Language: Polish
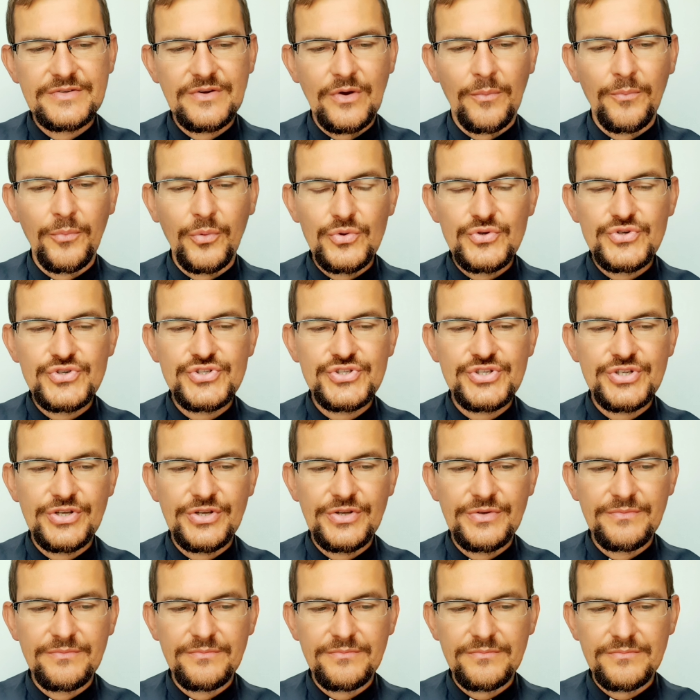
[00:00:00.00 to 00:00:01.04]

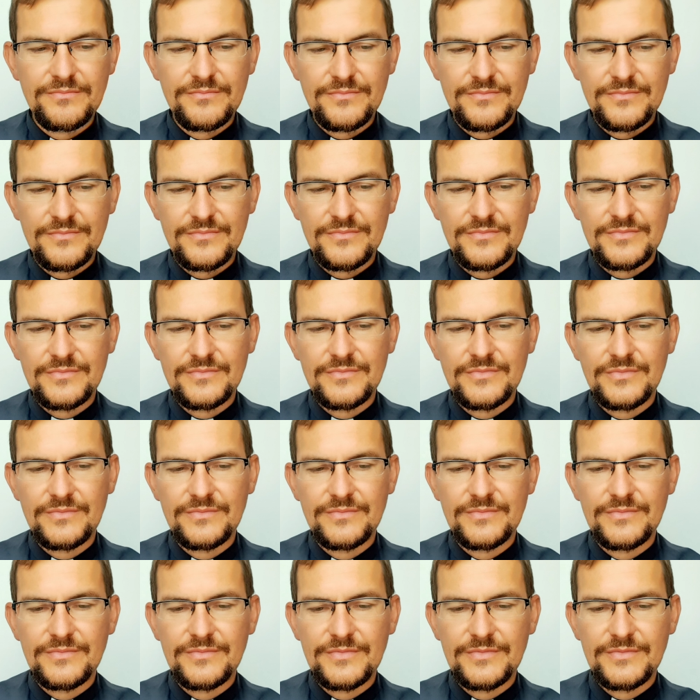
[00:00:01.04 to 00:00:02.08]
opuści
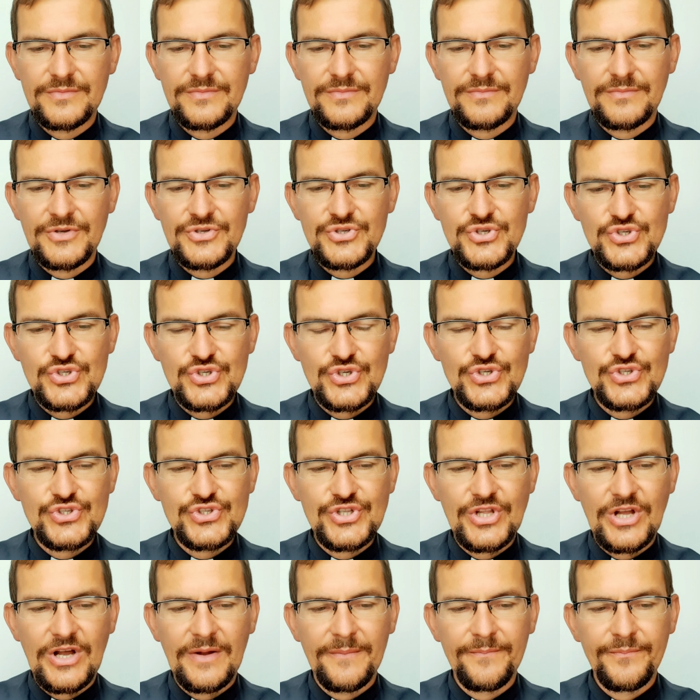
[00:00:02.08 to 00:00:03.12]

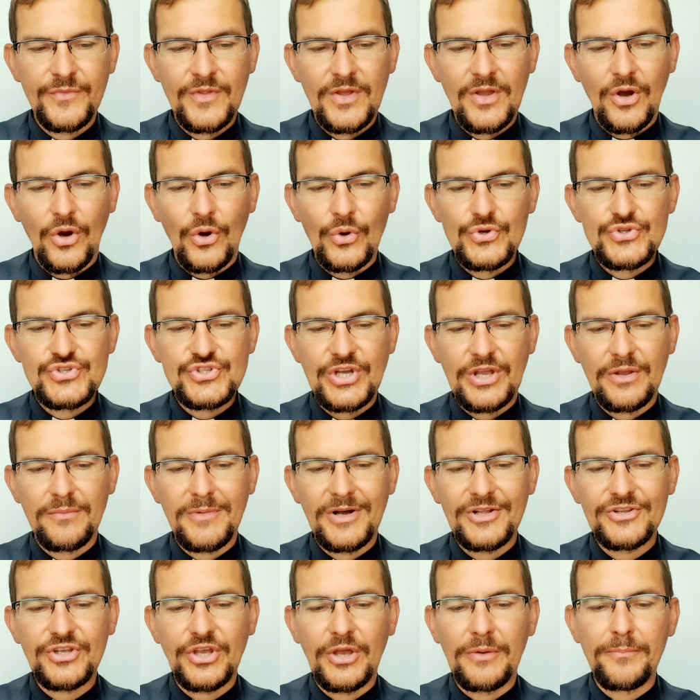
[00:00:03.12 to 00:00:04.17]
mężczyzna ojca i
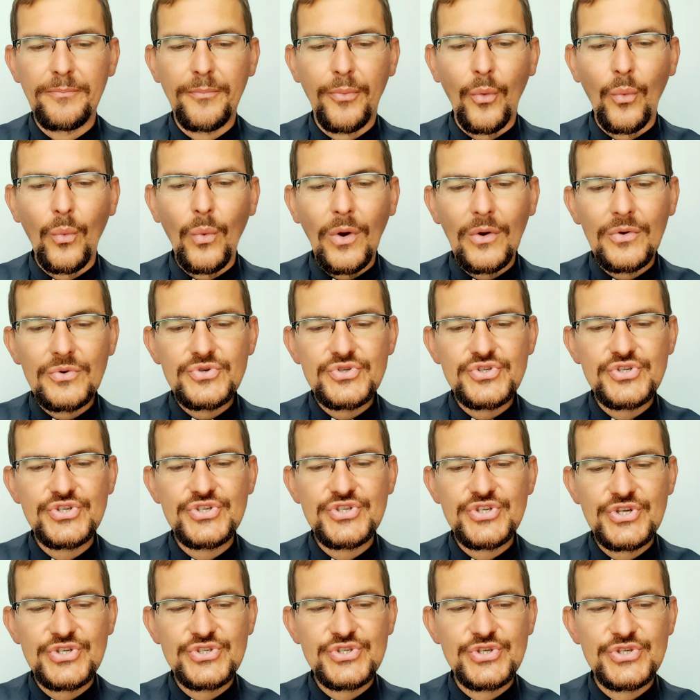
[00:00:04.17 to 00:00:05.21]
matkę, połączy
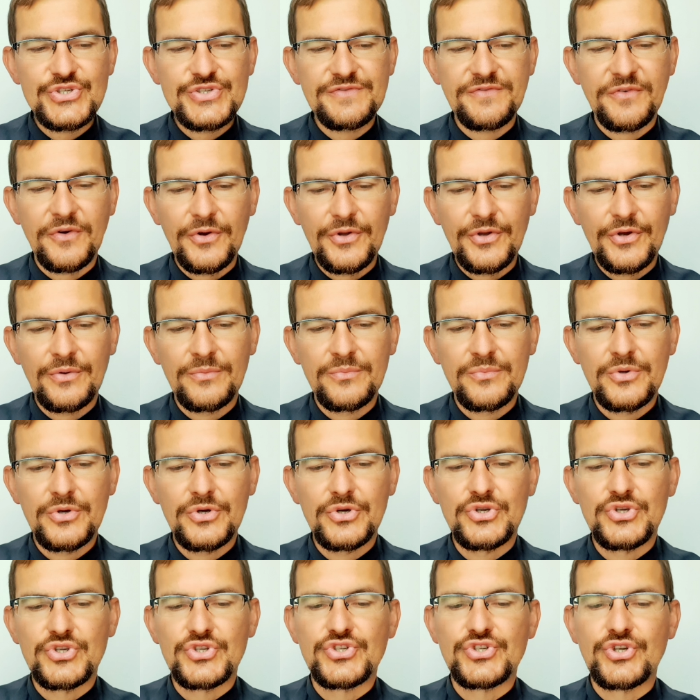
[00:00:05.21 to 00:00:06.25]
się ze swoją
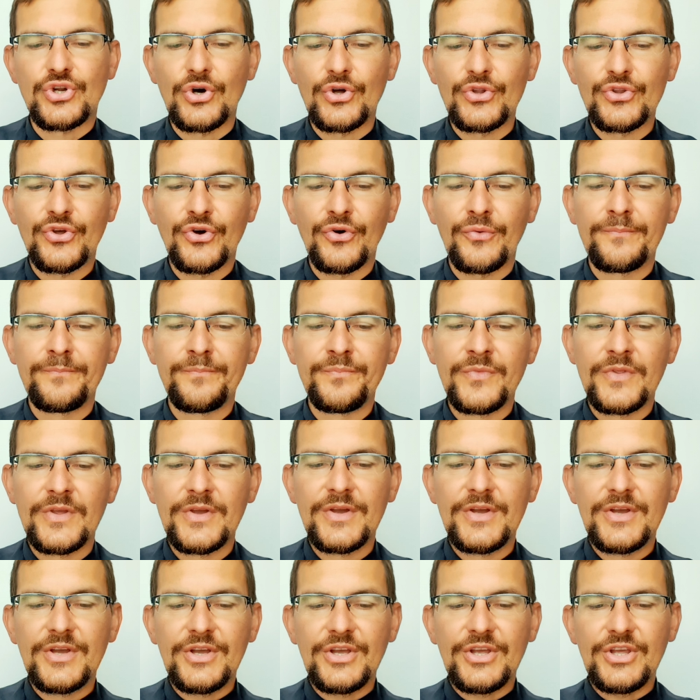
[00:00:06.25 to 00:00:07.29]
żoną
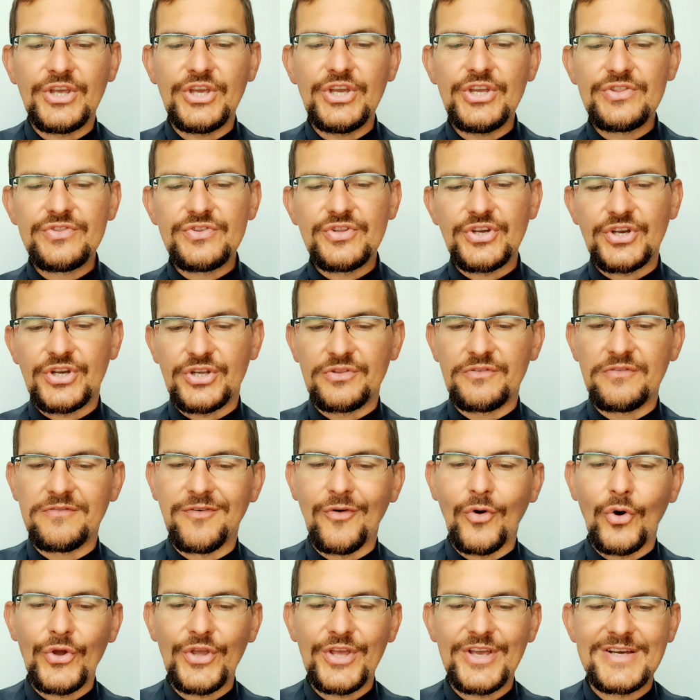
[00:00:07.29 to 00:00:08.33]
i tych
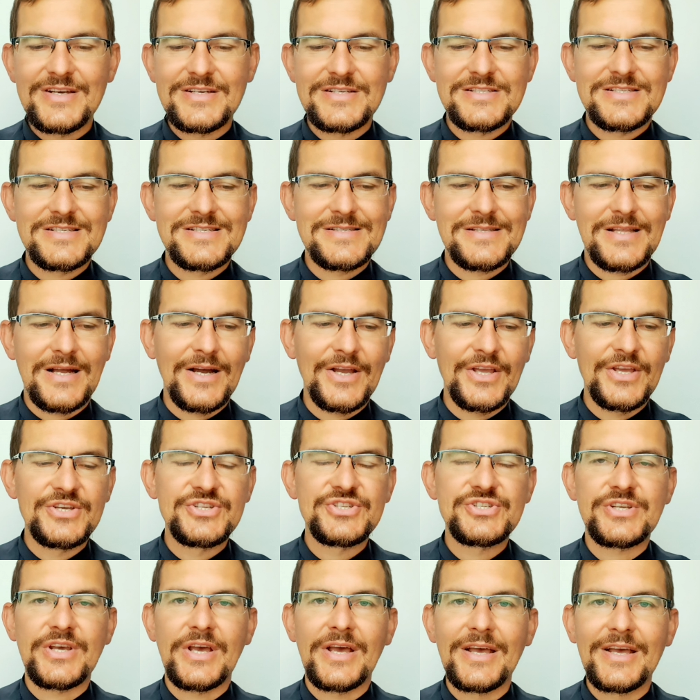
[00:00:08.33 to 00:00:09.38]
dwoje staje
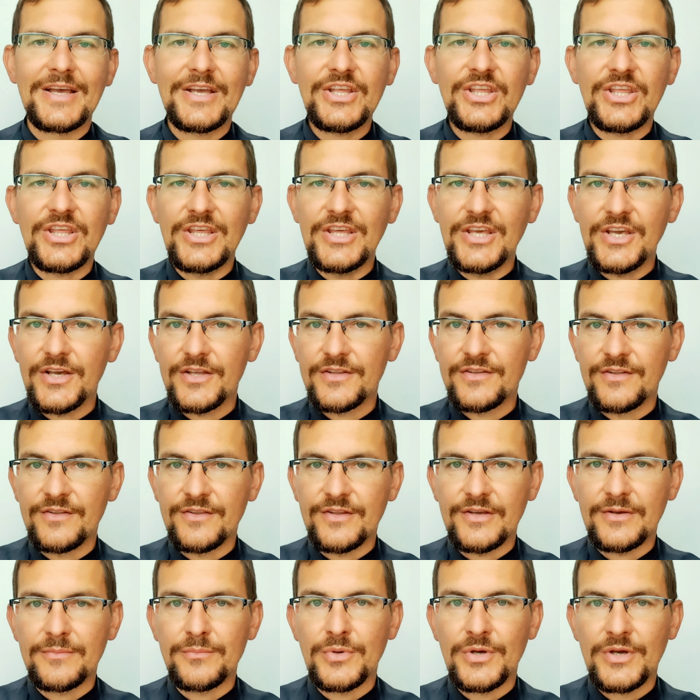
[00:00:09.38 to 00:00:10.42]
się
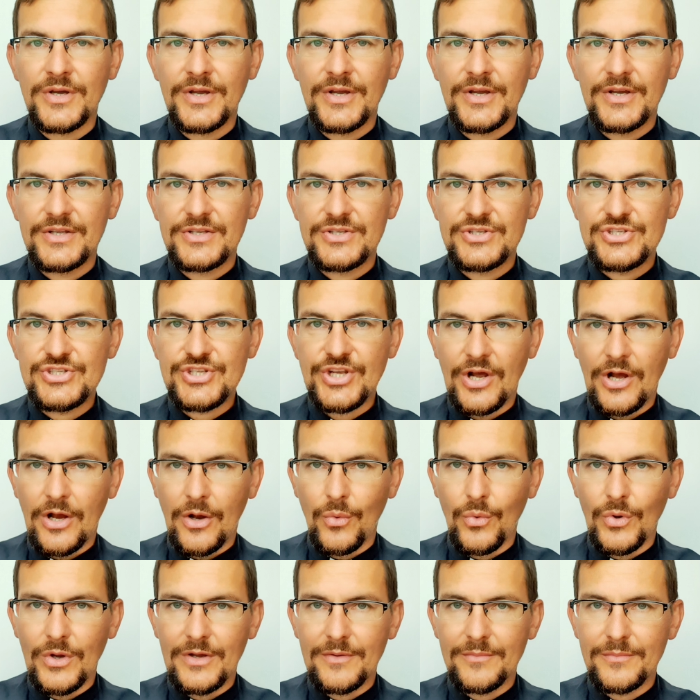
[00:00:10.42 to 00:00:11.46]
jednym
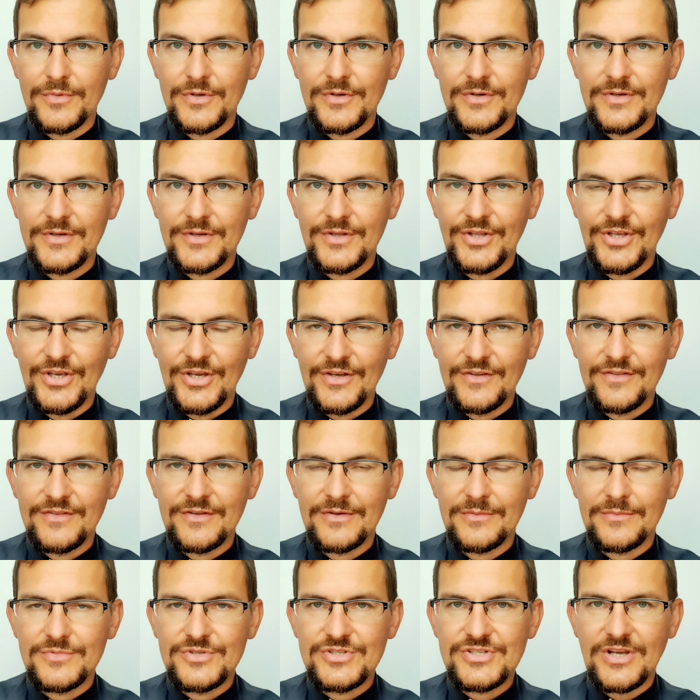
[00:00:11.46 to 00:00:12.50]
ciałem.
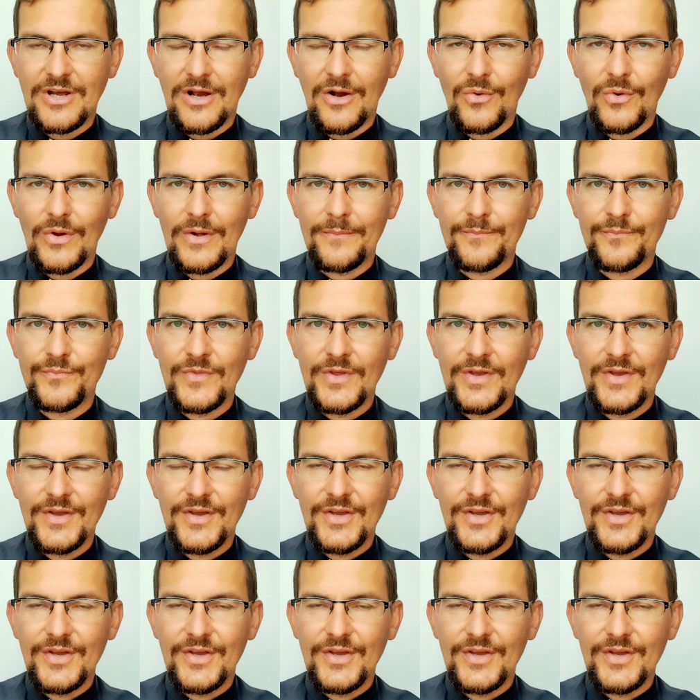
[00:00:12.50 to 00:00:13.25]
Jednym ciałem.